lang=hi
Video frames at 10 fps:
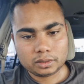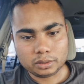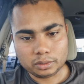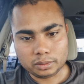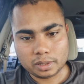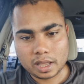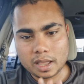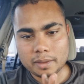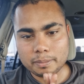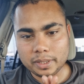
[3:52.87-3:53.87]
तो
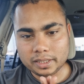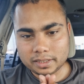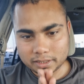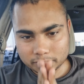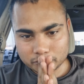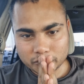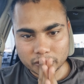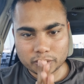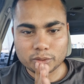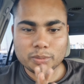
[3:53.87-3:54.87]
प्लीज़
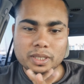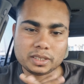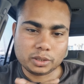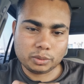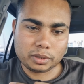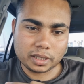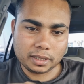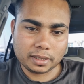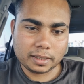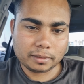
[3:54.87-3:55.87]
कमेंट ज़रूर
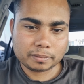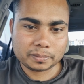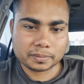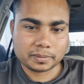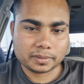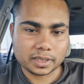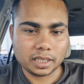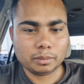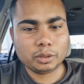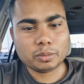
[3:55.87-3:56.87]
करिएगा
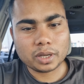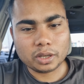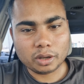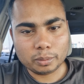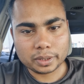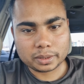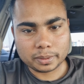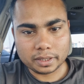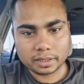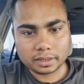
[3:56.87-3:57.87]
लव यू माई ऑल बेस्ट
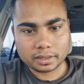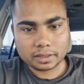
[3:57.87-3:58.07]
फ्रेंड